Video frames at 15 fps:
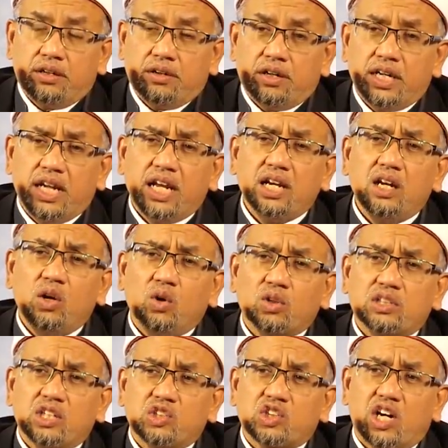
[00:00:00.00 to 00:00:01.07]
เพราะนั้นลูก
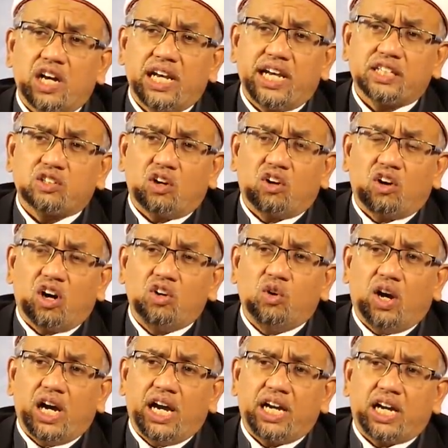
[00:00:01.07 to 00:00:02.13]
ที่ซอและต้องขอดุ
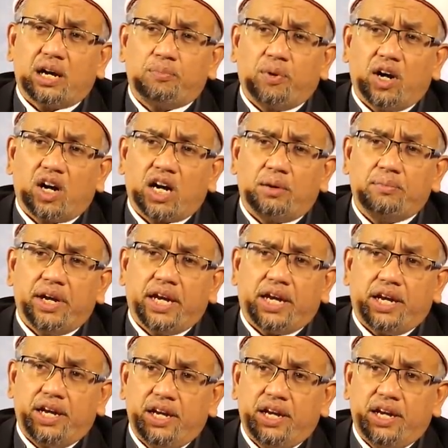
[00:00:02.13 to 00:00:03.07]
อาให้กับพ่อกับแม่